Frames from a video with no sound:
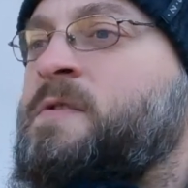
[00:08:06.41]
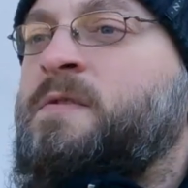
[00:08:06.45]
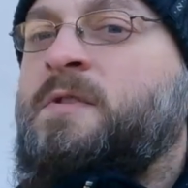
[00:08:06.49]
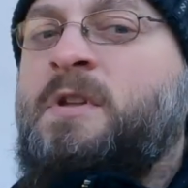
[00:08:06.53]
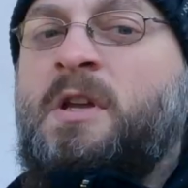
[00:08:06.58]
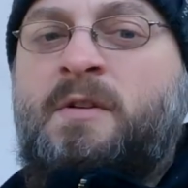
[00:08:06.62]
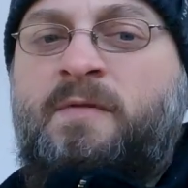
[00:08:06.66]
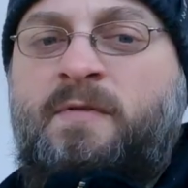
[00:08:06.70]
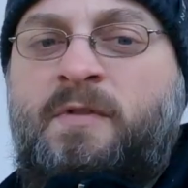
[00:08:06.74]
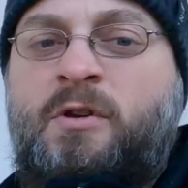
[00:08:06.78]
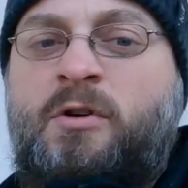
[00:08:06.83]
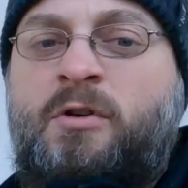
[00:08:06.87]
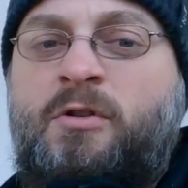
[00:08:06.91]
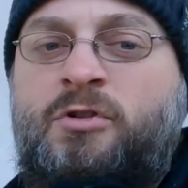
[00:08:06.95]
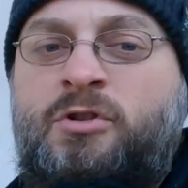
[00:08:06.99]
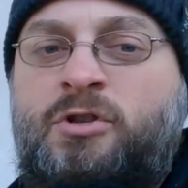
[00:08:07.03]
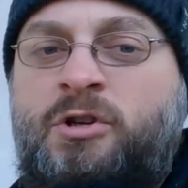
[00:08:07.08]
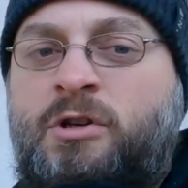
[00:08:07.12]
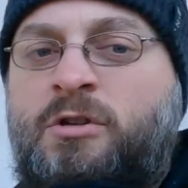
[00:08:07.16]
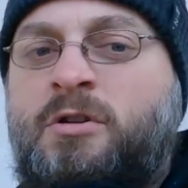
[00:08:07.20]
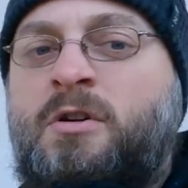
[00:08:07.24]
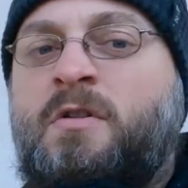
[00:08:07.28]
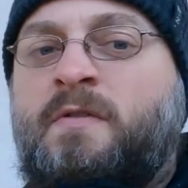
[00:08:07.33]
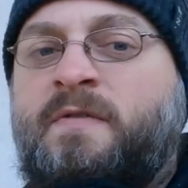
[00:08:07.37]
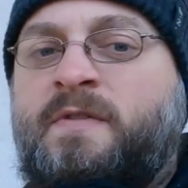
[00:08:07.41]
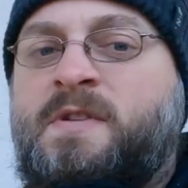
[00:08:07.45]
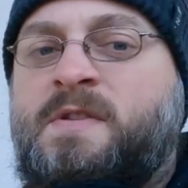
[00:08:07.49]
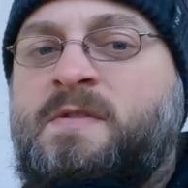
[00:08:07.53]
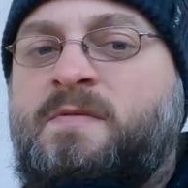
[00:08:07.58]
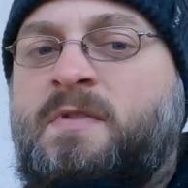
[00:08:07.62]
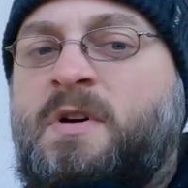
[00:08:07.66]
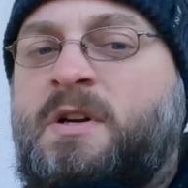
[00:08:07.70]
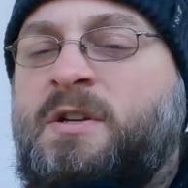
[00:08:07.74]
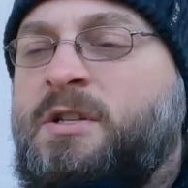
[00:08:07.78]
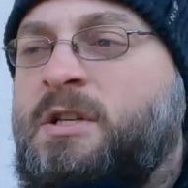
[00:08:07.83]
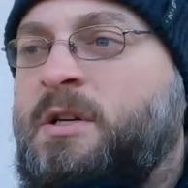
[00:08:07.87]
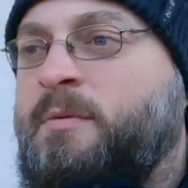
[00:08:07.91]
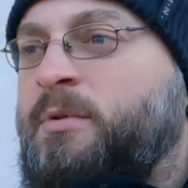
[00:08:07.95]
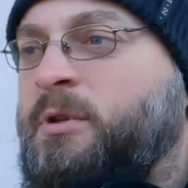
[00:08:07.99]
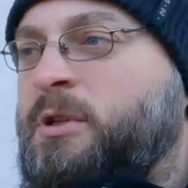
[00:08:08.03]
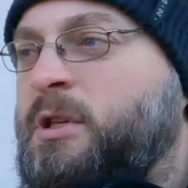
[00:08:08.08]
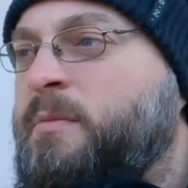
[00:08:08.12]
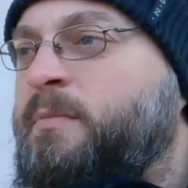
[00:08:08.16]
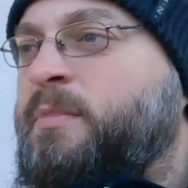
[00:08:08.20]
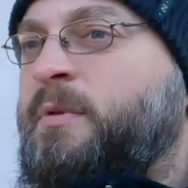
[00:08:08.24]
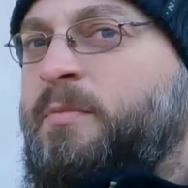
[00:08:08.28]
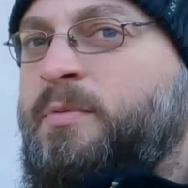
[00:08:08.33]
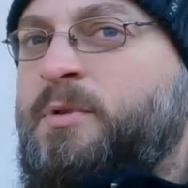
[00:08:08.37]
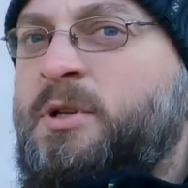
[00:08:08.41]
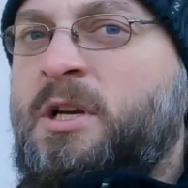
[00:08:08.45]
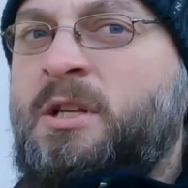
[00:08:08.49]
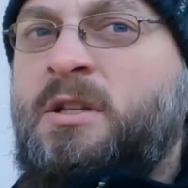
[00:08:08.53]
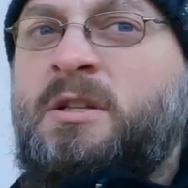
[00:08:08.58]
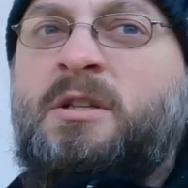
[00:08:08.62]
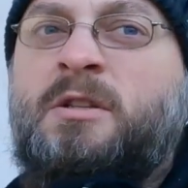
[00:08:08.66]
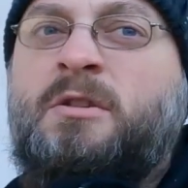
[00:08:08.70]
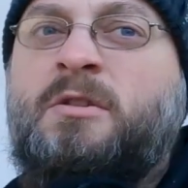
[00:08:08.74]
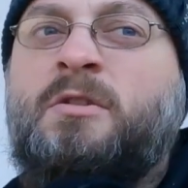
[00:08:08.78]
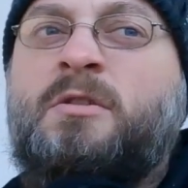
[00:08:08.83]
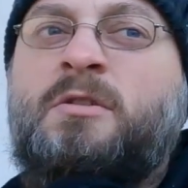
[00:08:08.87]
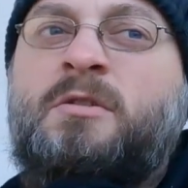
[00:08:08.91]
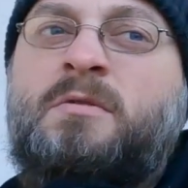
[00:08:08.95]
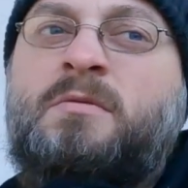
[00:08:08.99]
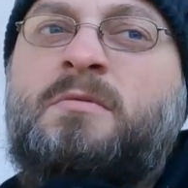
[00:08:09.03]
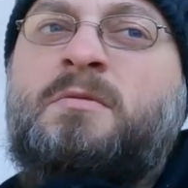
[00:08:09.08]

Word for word: te wykończeniowe zwłaszcza, bo te poprzednie to